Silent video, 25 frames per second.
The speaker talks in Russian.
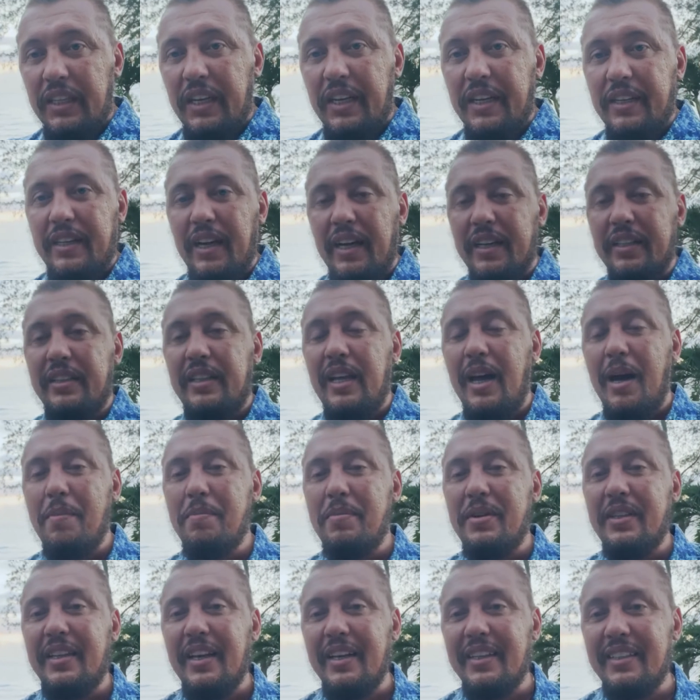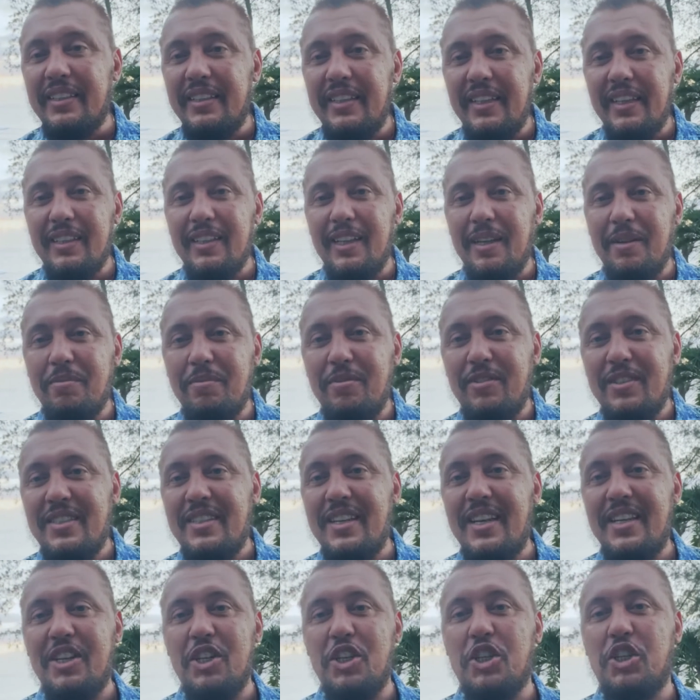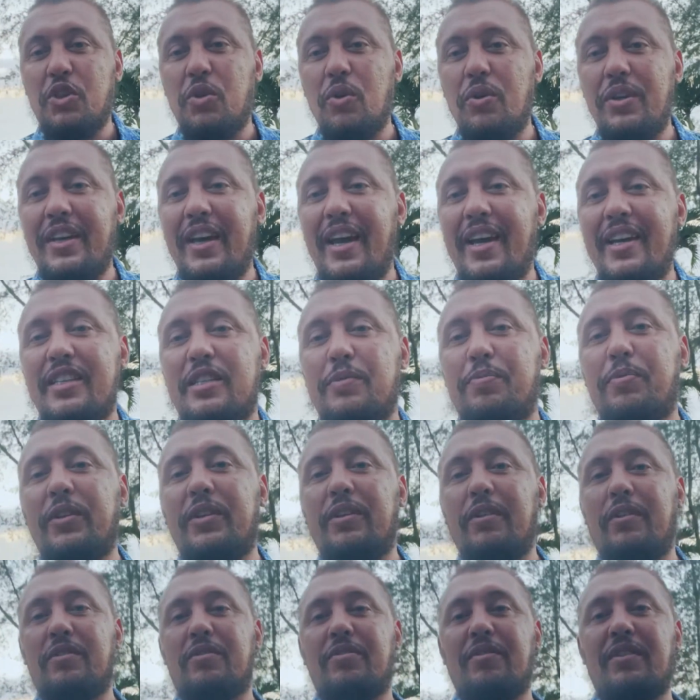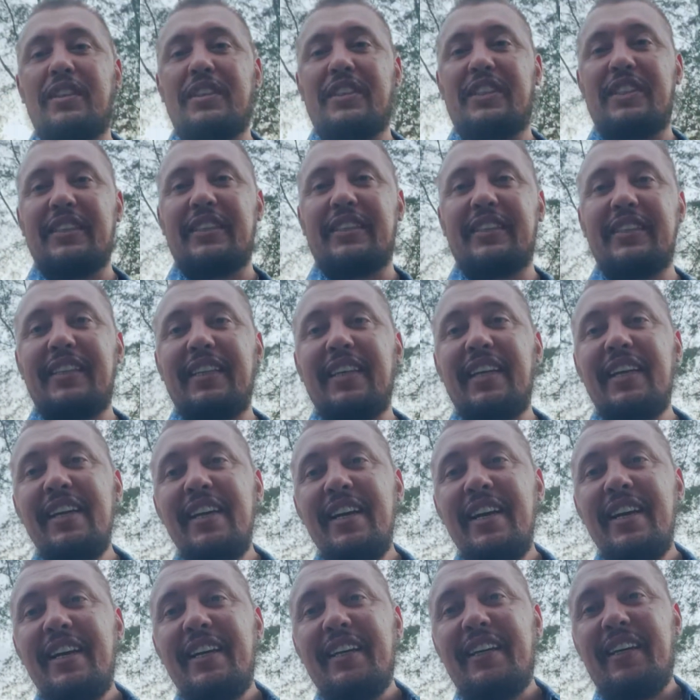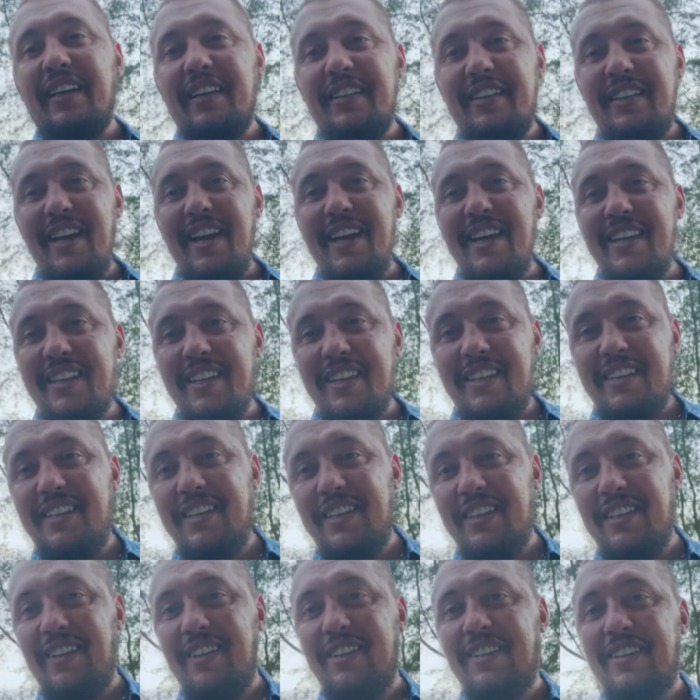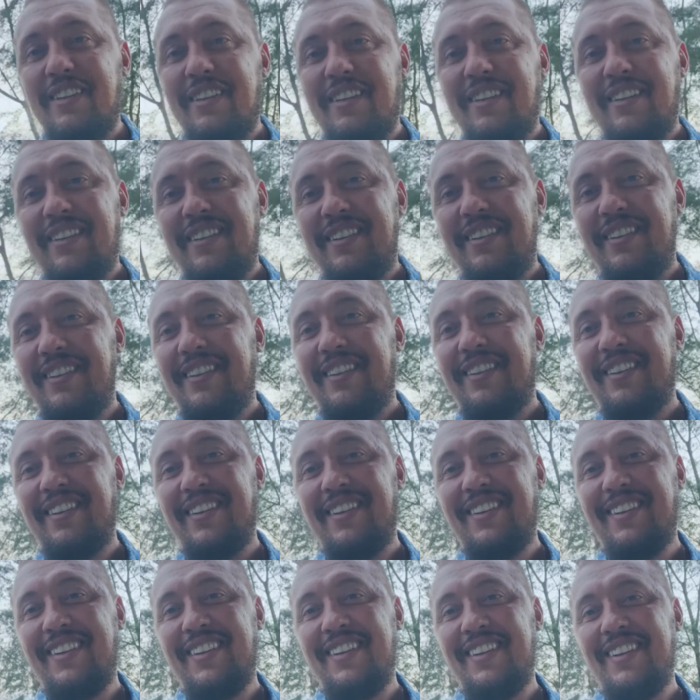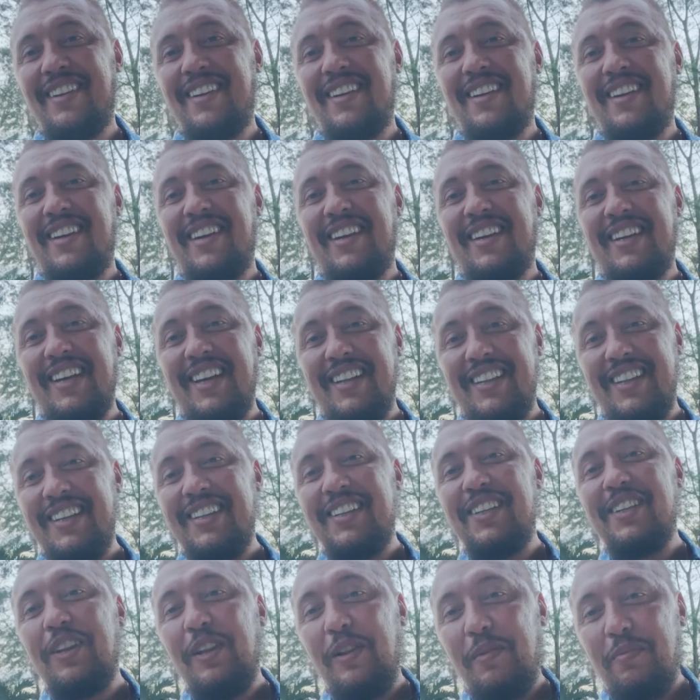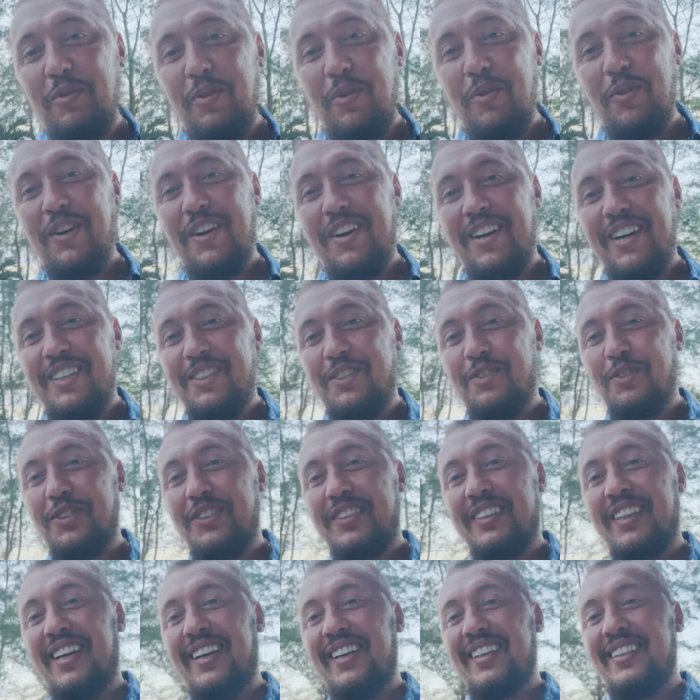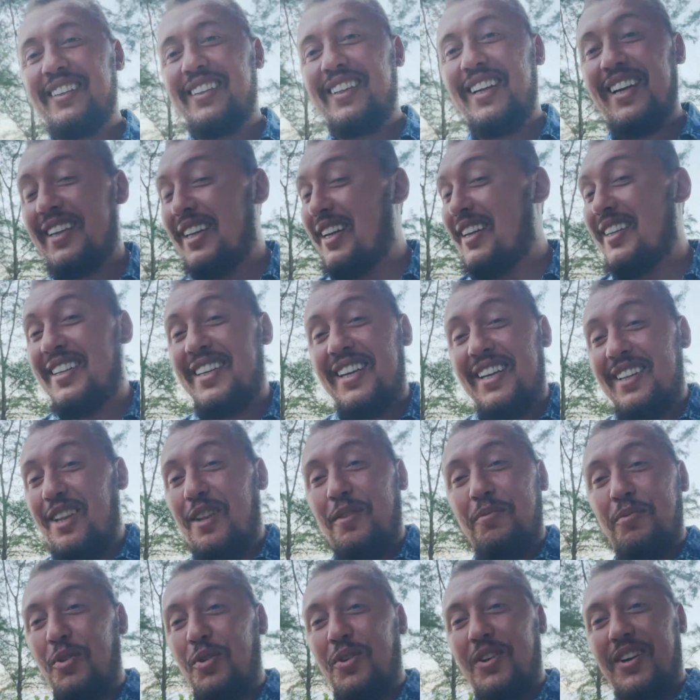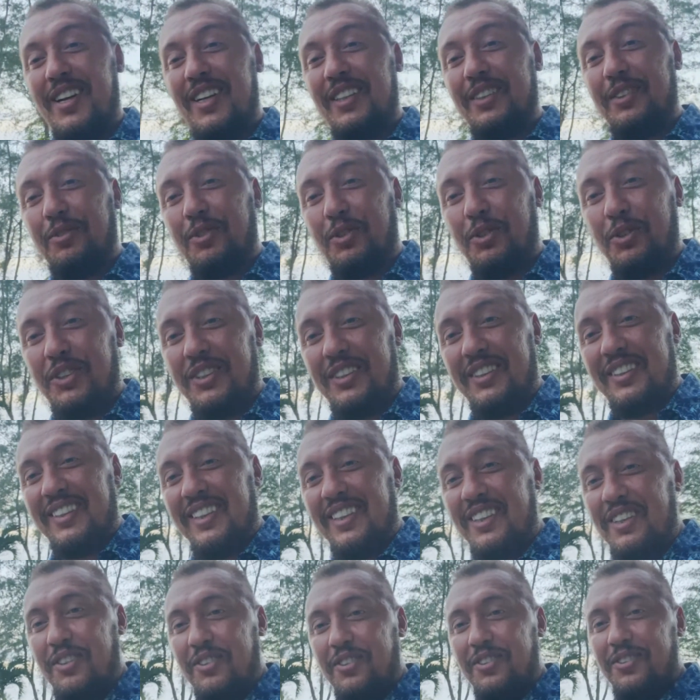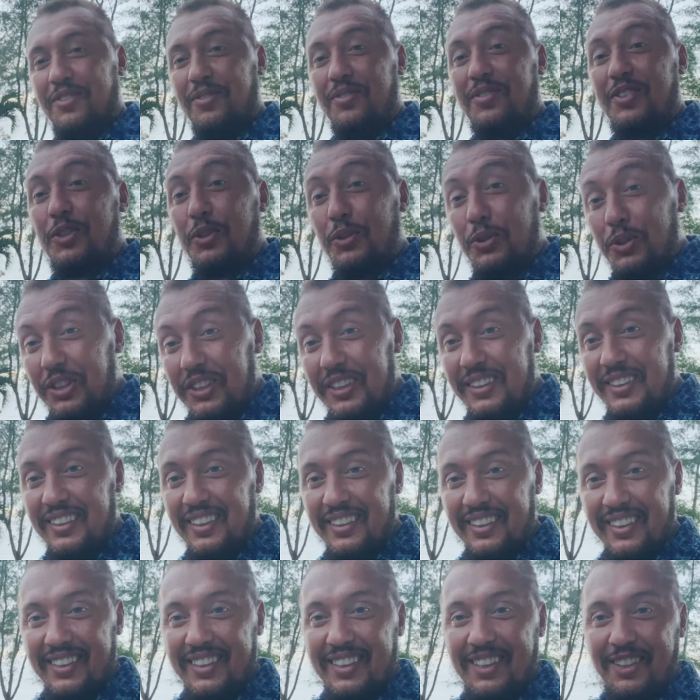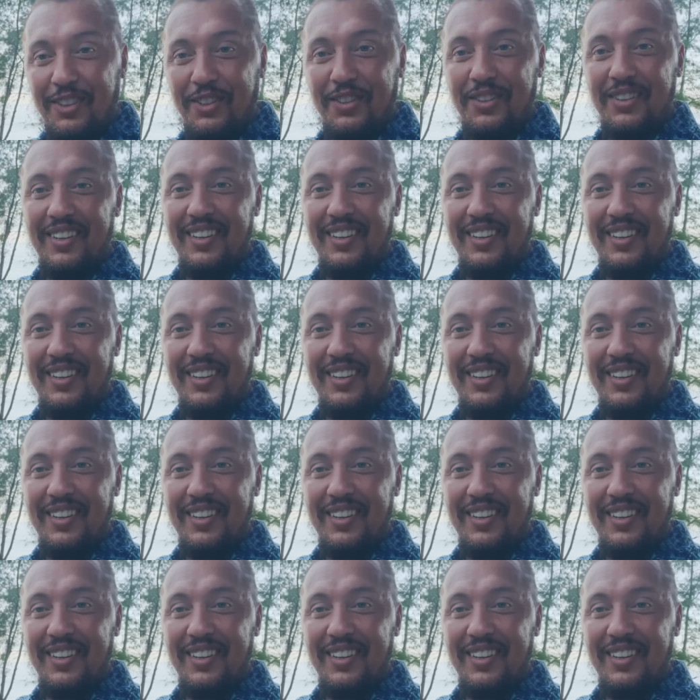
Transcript: Когда мы так делаем, вы знаете, что я испытывал в своей жизни? Когда я так делал? Я так делал много раз, друзья. Я так делал много раз и всю жизнь делаю. Всю жизнь я так делаю.